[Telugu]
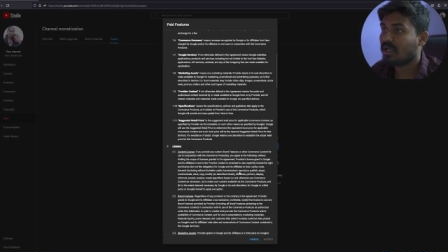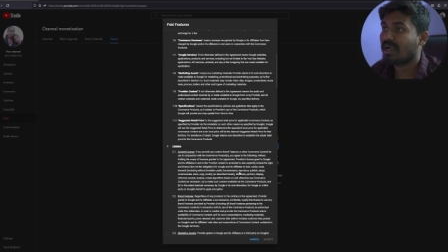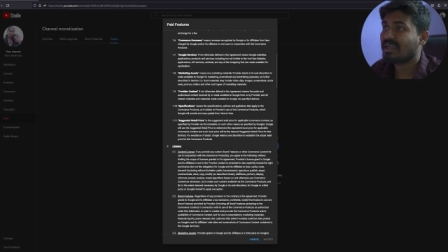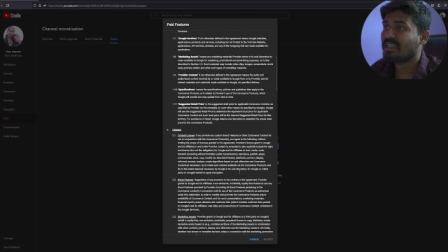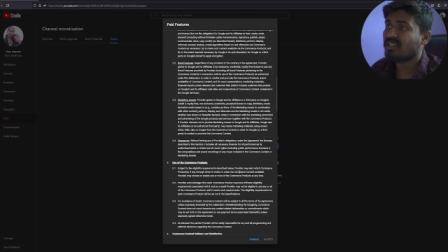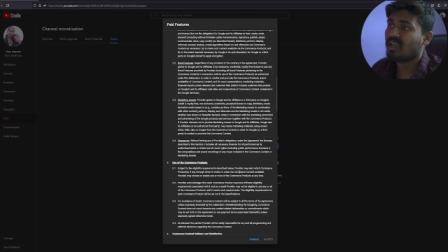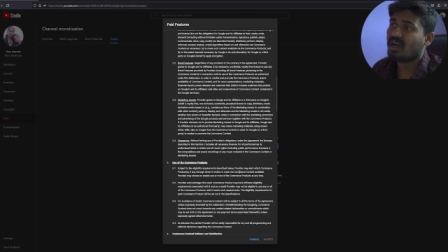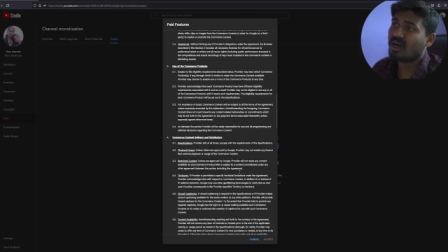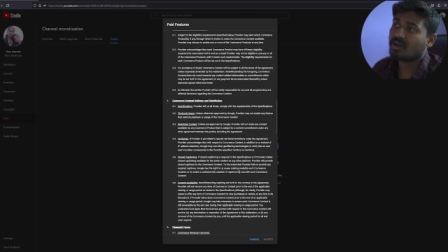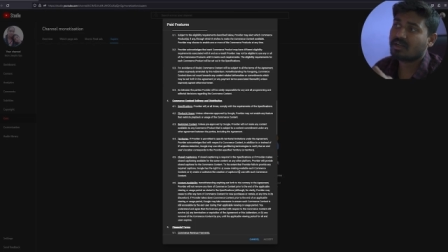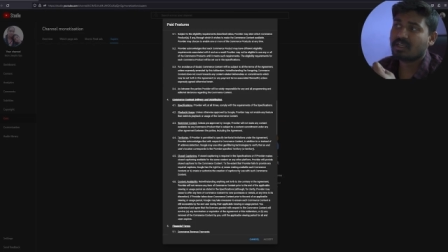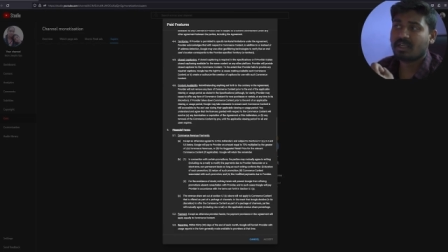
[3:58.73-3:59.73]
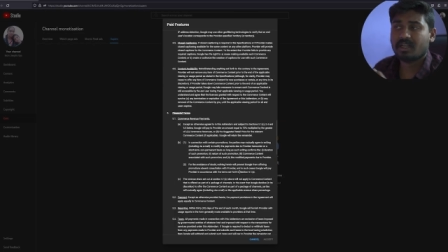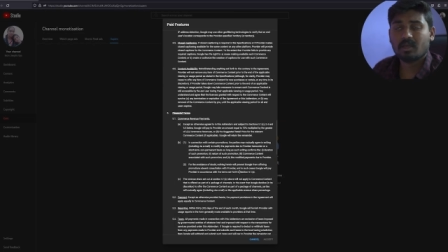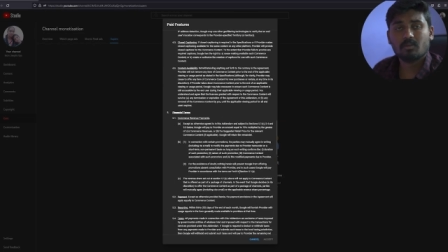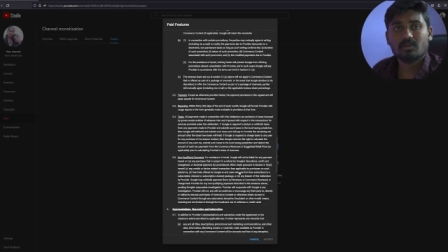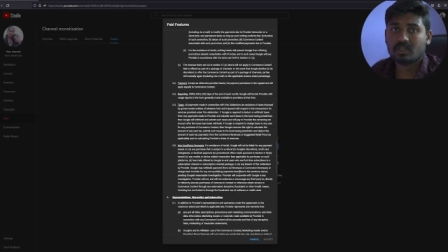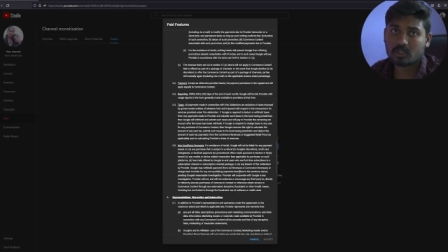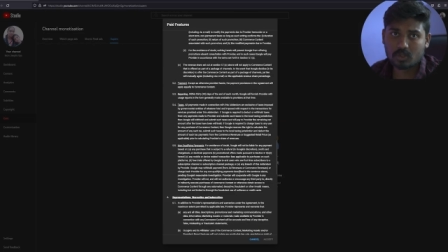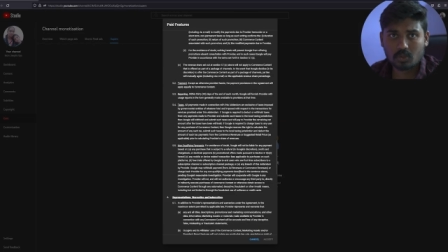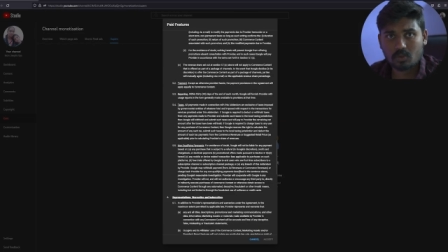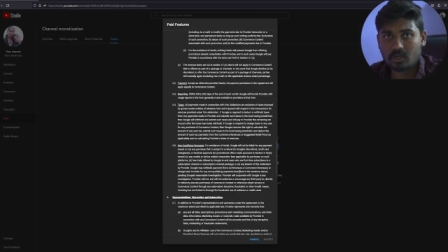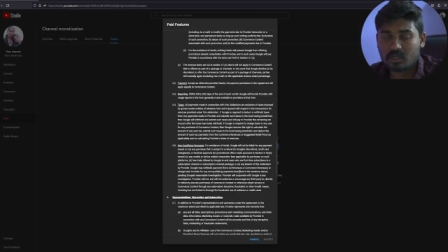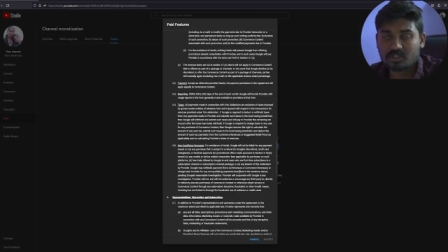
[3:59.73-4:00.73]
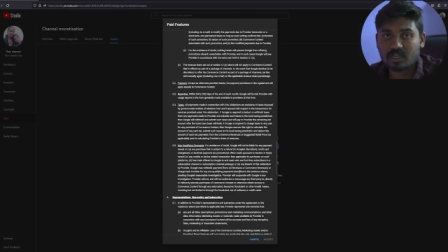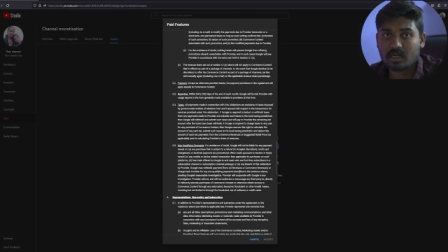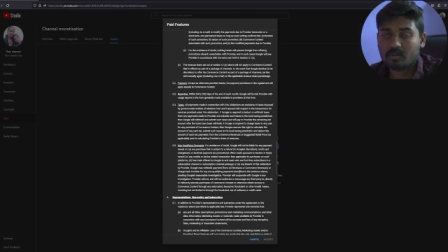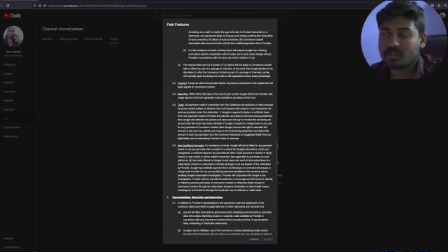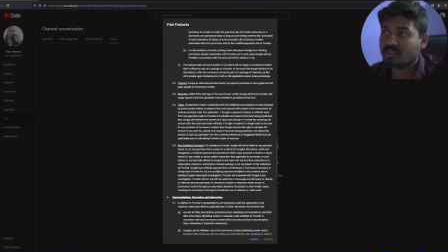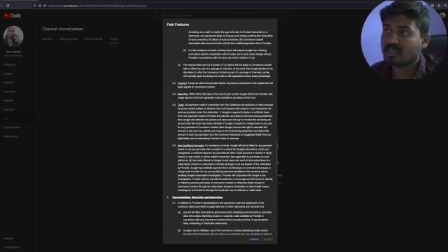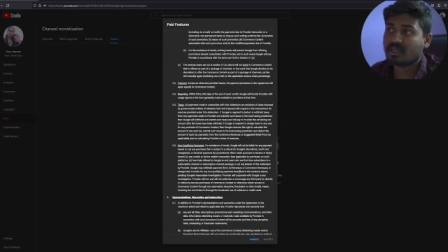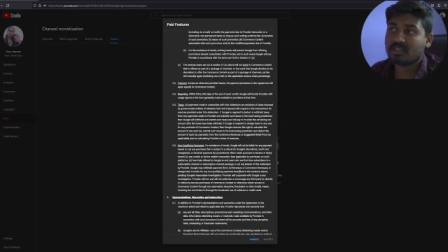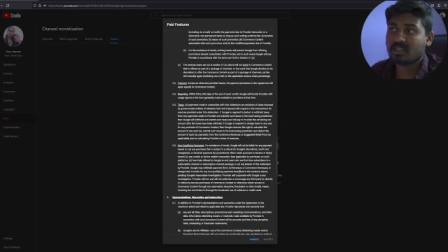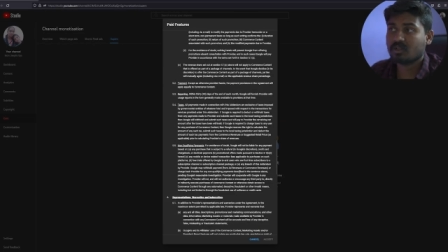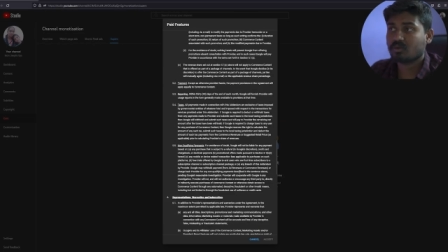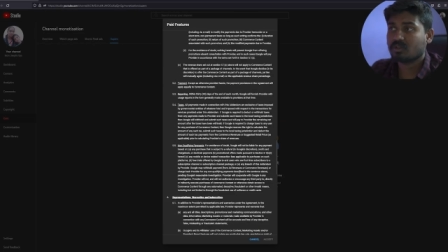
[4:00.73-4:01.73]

అంటే ఇది ఆల్రెడీ ఎనేబుల్ చేసుకొని ఉంటారు చాలామంది ఎందుకంటే దీని